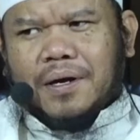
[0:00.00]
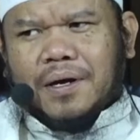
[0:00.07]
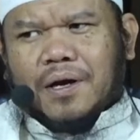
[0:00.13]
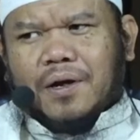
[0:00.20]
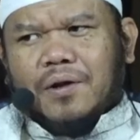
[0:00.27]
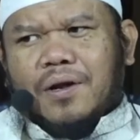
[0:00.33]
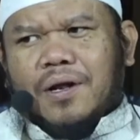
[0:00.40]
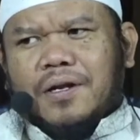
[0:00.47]

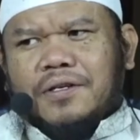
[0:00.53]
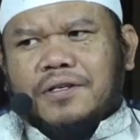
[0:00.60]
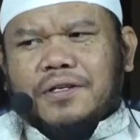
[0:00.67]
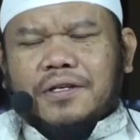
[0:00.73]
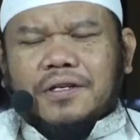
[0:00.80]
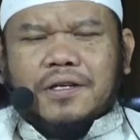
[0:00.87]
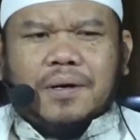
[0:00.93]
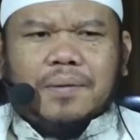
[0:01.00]
karena dari
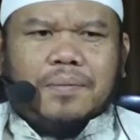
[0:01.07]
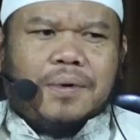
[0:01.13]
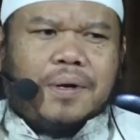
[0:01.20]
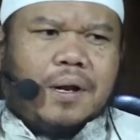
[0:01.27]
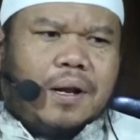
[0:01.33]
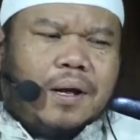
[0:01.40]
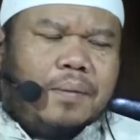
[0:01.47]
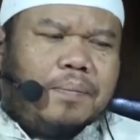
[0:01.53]
sini jam
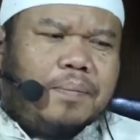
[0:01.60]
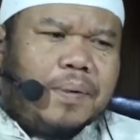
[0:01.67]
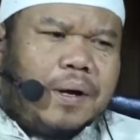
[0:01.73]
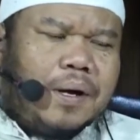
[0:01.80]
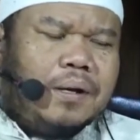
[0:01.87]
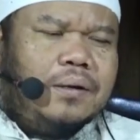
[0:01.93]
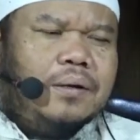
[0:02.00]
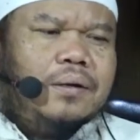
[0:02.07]

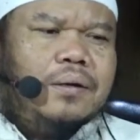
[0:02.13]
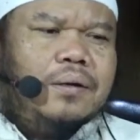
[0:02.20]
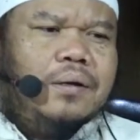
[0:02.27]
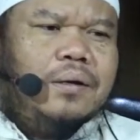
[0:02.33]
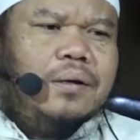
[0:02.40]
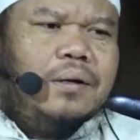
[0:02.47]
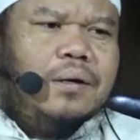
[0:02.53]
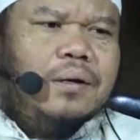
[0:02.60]
delapan,
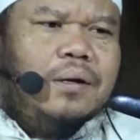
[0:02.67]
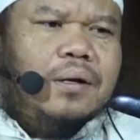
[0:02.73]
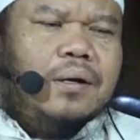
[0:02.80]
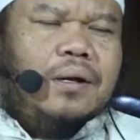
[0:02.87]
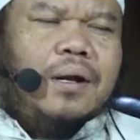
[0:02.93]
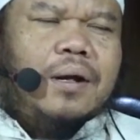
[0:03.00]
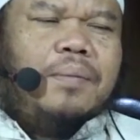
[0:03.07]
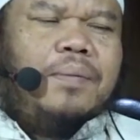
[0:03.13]

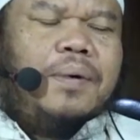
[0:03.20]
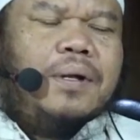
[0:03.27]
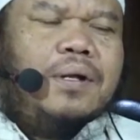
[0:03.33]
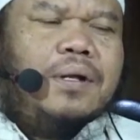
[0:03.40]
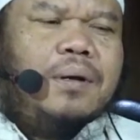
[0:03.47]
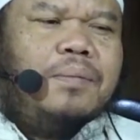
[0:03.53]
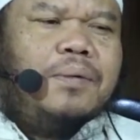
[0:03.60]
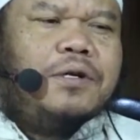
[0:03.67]
delapan
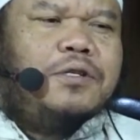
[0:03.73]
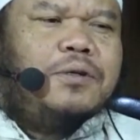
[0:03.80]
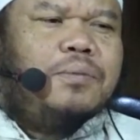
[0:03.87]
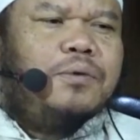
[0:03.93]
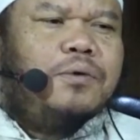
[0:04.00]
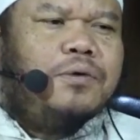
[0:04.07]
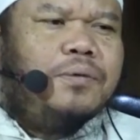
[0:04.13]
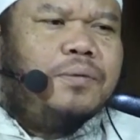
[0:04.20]
tambah
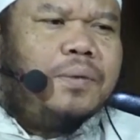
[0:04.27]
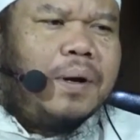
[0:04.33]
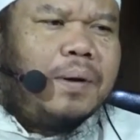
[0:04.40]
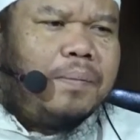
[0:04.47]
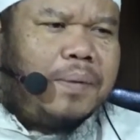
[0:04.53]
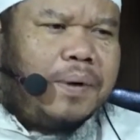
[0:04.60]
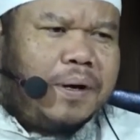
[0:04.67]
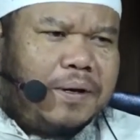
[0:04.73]
sepuluh
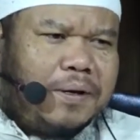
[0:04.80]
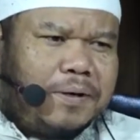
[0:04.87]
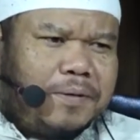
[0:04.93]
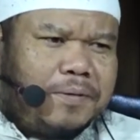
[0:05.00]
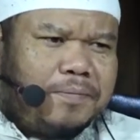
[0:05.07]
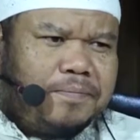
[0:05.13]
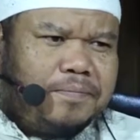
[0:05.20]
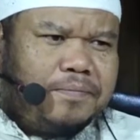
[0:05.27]
berapa
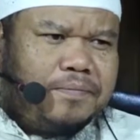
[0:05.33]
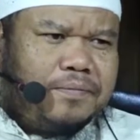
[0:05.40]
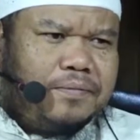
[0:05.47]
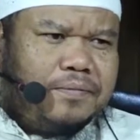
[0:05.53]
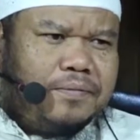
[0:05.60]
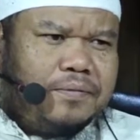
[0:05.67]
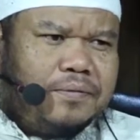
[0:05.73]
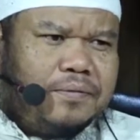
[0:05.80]

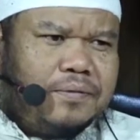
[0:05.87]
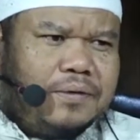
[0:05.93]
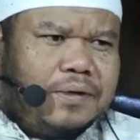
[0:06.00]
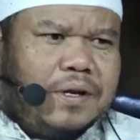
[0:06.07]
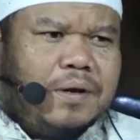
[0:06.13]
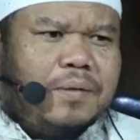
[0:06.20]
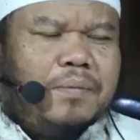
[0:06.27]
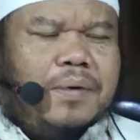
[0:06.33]

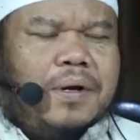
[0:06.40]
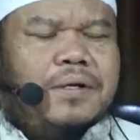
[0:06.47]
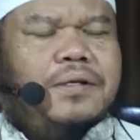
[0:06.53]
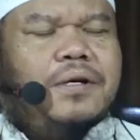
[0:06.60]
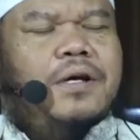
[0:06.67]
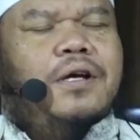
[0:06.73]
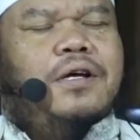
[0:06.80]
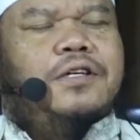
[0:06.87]
enam belas
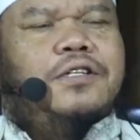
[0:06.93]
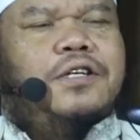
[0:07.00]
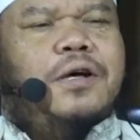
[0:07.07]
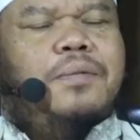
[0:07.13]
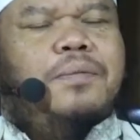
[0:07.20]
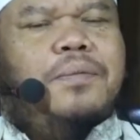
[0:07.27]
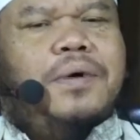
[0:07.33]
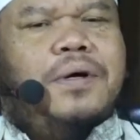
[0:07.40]

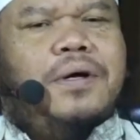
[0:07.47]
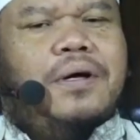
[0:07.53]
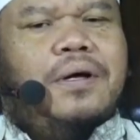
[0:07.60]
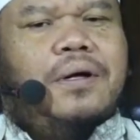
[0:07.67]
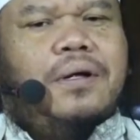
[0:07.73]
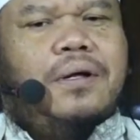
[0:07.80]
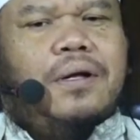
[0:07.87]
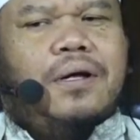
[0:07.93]
sampai
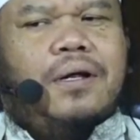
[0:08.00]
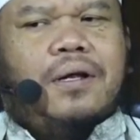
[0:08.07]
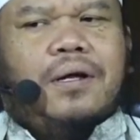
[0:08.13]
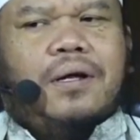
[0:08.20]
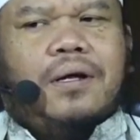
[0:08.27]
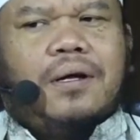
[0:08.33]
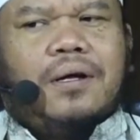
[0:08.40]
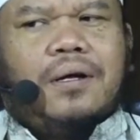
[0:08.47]

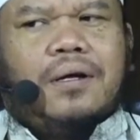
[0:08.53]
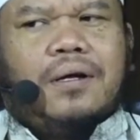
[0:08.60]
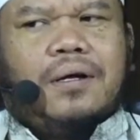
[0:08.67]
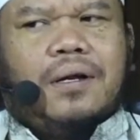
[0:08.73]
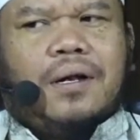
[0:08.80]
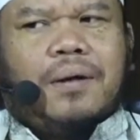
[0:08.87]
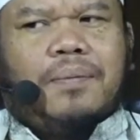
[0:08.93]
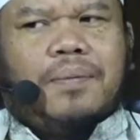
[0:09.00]
eh,
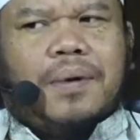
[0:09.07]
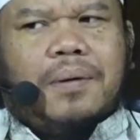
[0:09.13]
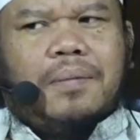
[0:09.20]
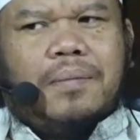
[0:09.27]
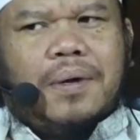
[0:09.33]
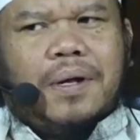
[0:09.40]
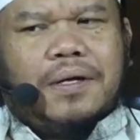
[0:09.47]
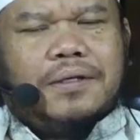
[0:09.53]

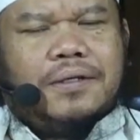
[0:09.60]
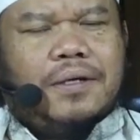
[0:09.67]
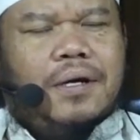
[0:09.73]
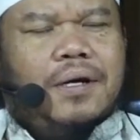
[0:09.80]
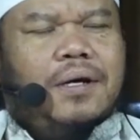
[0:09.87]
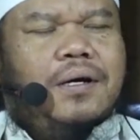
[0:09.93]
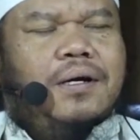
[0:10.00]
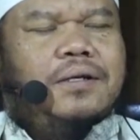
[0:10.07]
18.
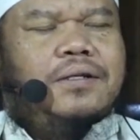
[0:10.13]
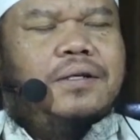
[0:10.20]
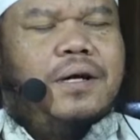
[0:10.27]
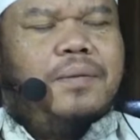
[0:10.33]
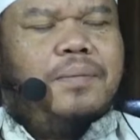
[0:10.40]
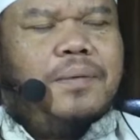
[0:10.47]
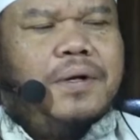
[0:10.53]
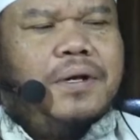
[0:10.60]

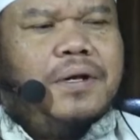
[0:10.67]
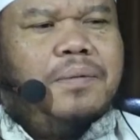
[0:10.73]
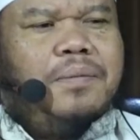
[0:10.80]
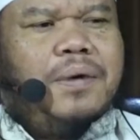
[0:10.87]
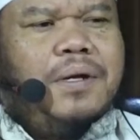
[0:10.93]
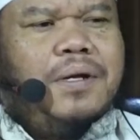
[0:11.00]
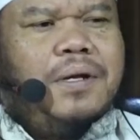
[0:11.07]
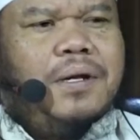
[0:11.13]
Sampai di
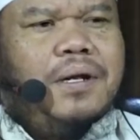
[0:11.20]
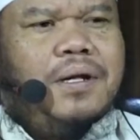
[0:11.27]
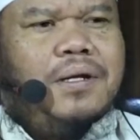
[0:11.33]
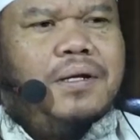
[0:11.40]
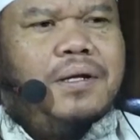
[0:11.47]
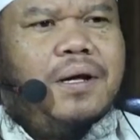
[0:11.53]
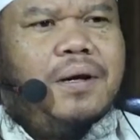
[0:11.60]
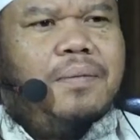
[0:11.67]

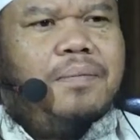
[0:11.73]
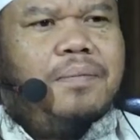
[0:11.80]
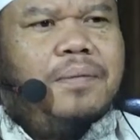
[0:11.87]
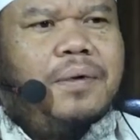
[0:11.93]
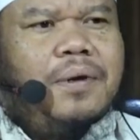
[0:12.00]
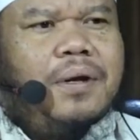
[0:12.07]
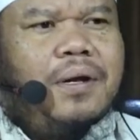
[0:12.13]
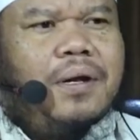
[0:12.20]
Madinah
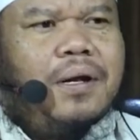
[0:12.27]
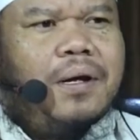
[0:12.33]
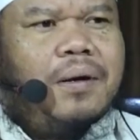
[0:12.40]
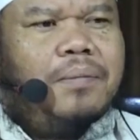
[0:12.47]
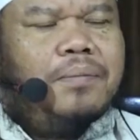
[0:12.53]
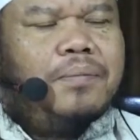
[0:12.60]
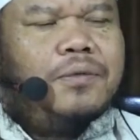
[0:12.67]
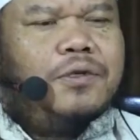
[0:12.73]
jam
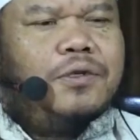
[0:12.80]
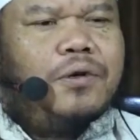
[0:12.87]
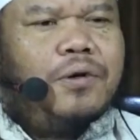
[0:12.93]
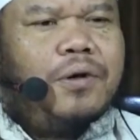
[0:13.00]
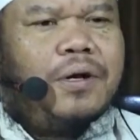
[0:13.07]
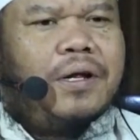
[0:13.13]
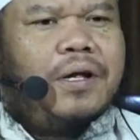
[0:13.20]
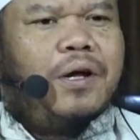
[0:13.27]
6
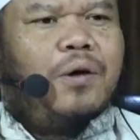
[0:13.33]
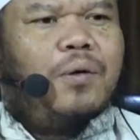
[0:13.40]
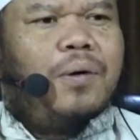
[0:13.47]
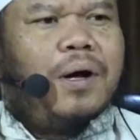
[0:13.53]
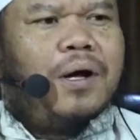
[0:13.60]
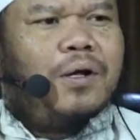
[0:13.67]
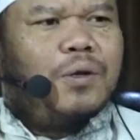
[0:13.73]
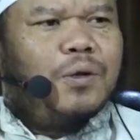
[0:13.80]
sore
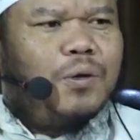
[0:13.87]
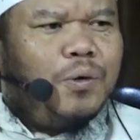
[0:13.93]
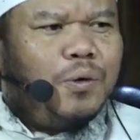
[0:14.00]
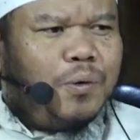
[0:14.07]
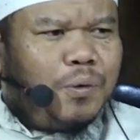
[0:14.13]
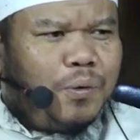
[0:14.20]
waktu